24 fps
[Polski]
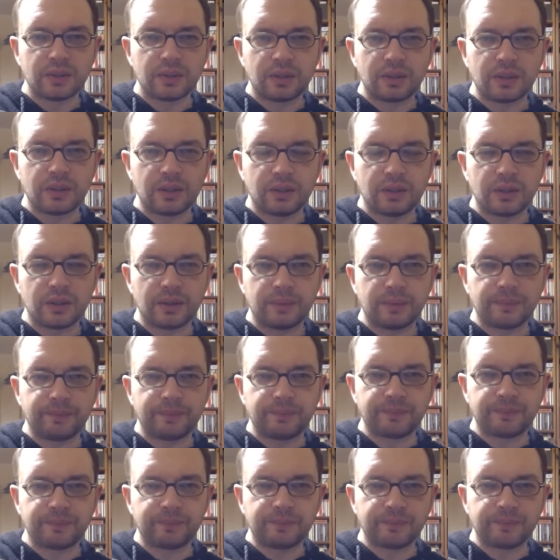
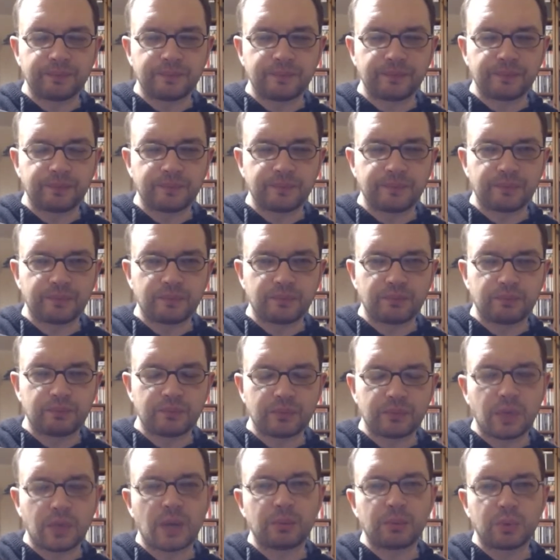um,
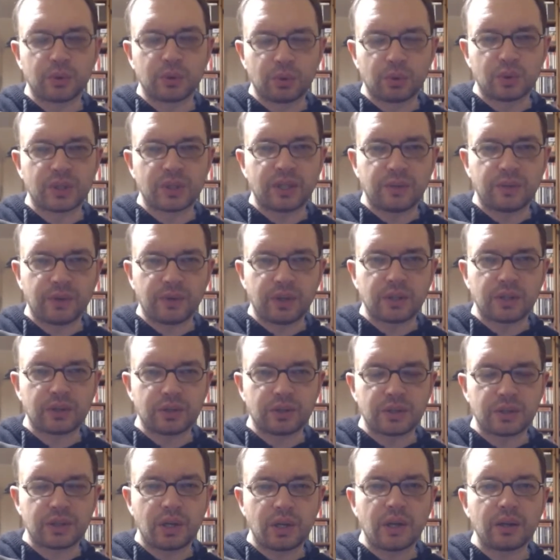albo duży kawałek
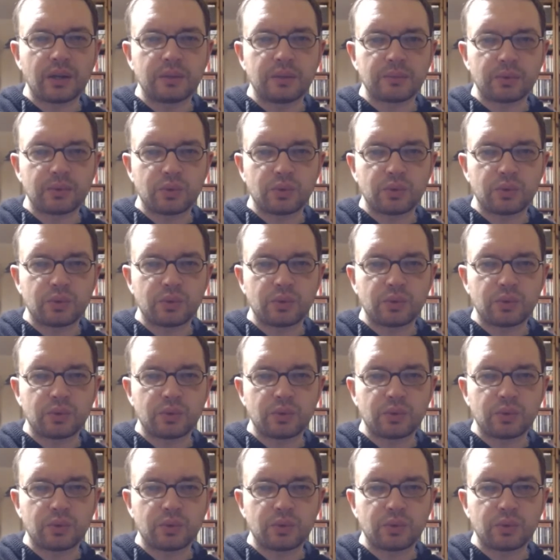życia,